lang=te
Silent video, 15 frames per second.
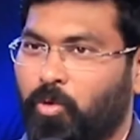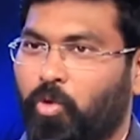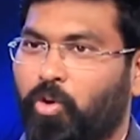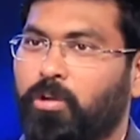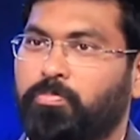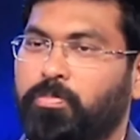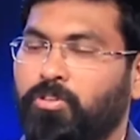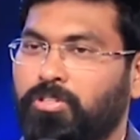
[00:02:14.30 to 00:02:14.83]

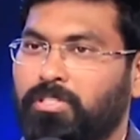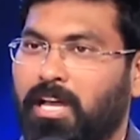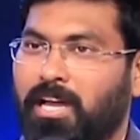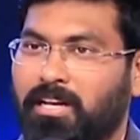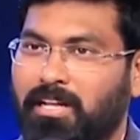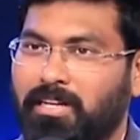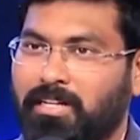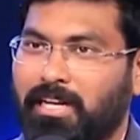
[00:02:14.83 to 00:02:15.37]
ఓర్పును
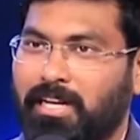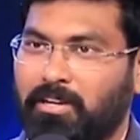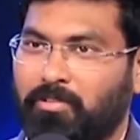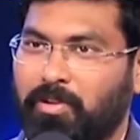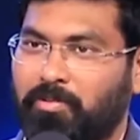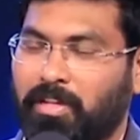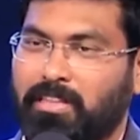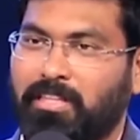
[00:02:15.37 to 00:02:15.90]
సహనాన్ని
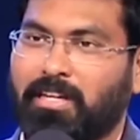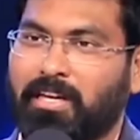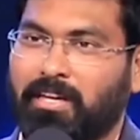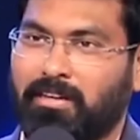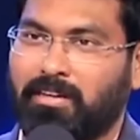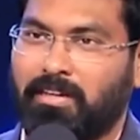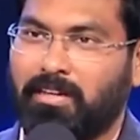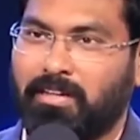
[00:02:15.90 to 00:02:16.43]
కలిగినటువంటి వ్యక్తిగా
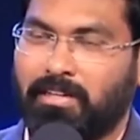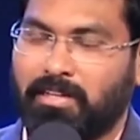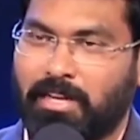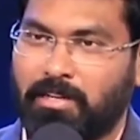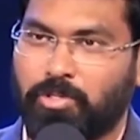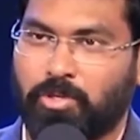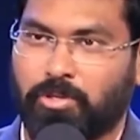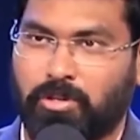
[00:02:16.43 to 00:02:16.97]

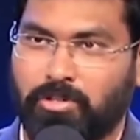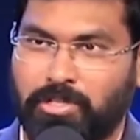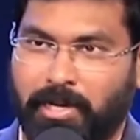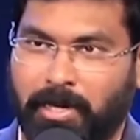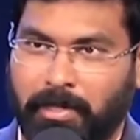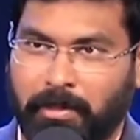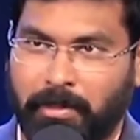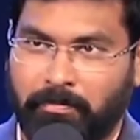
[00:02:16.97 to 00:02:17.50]
నేను చూడటం
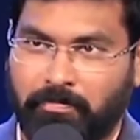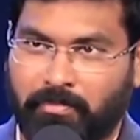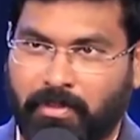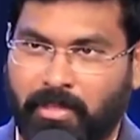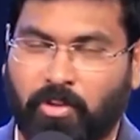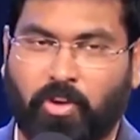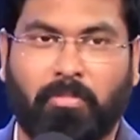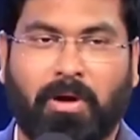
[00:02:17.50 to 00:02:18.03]
జరిగింది
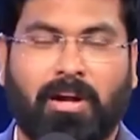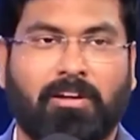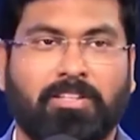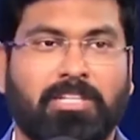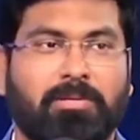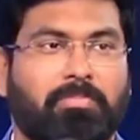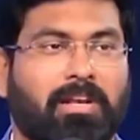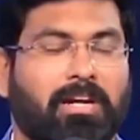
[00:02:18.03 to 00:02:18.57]
ఇంకో మాటలో
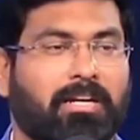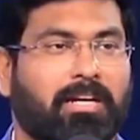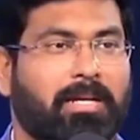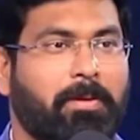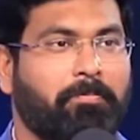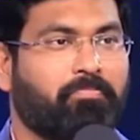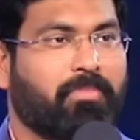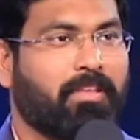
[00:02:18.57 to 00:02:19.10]
చెప్పాలంటే
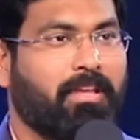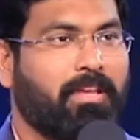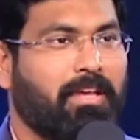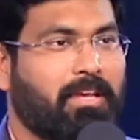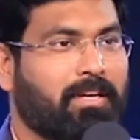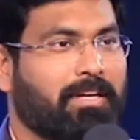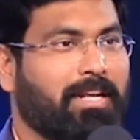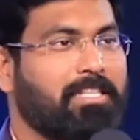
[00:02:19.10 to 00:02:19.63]

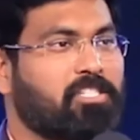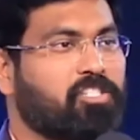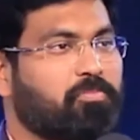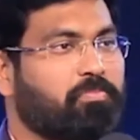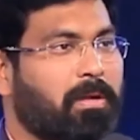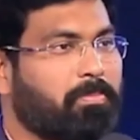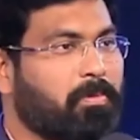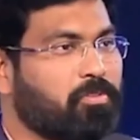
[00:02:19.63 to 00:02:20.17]
క్రైస్తవ
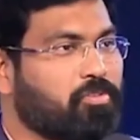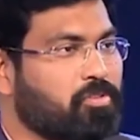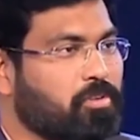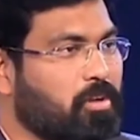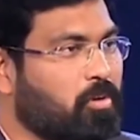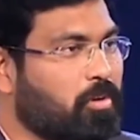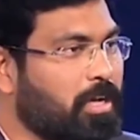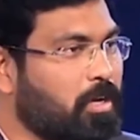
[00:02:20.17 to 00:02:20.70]

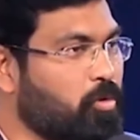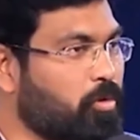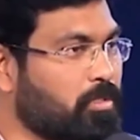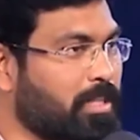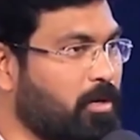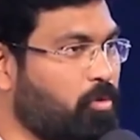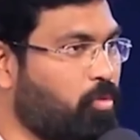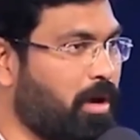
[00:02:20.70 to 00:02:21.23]
ప్రపంచంలో ఒక
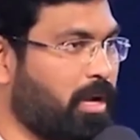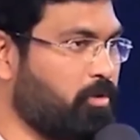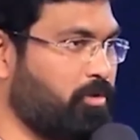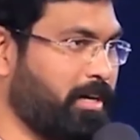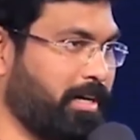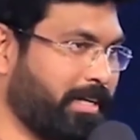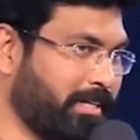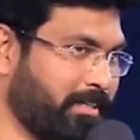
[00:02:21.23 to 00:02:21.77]
నూతన
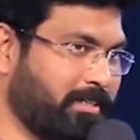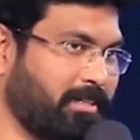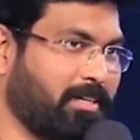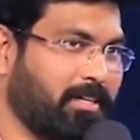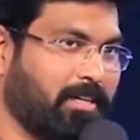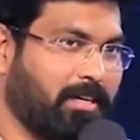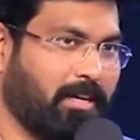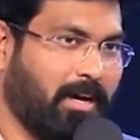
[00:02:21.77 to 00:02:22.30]
వరవడిని
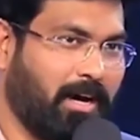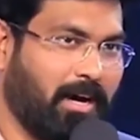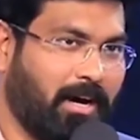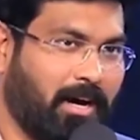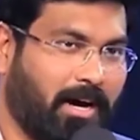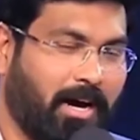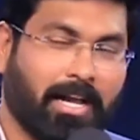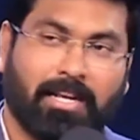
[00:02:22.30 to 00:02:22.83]

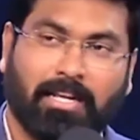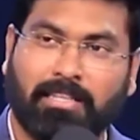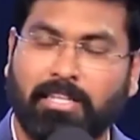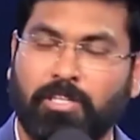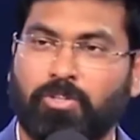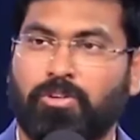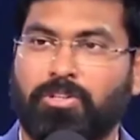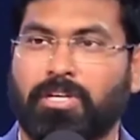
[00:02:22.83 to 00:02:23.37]
ఆయన
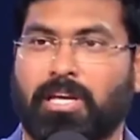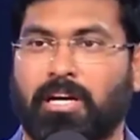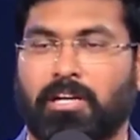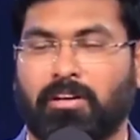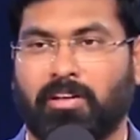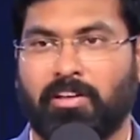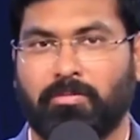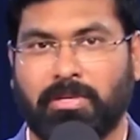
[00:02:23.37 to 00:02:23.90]

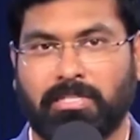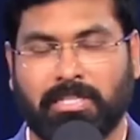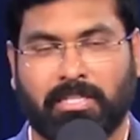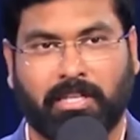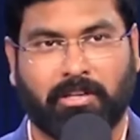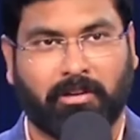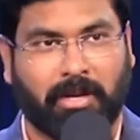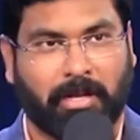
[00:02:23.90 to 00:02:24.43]
తీసుకొచ్చారంటే లేదు మీరు
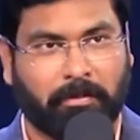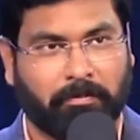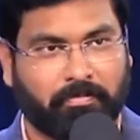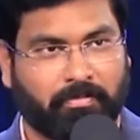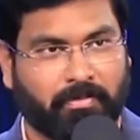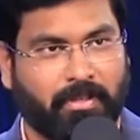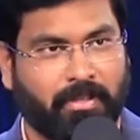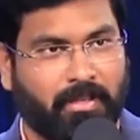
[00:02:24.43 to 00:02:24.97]
సందేహం లేదు
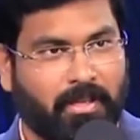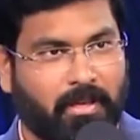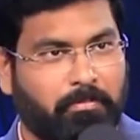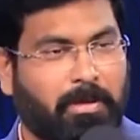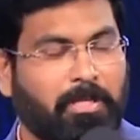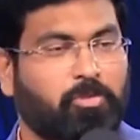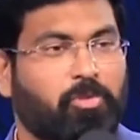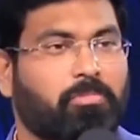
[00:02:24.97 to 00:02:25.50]

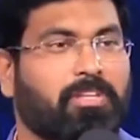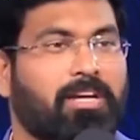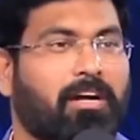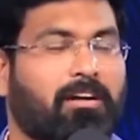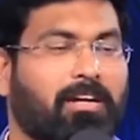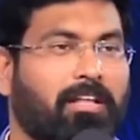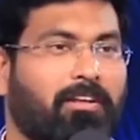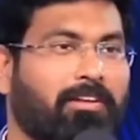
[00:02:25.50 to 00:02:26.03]
పంతొమ్మిది
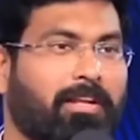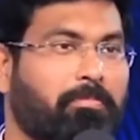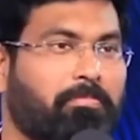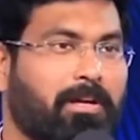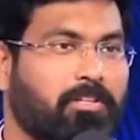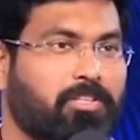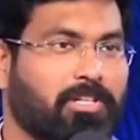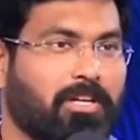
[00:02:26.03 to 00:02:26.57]
ఏట అనే
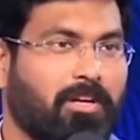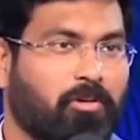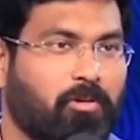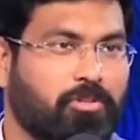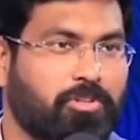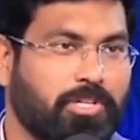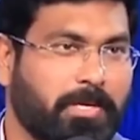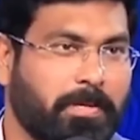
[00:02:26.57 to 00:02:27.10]
పరిచయలోకి
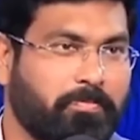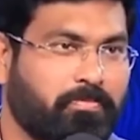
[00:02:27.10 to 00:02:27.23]
వచ్చి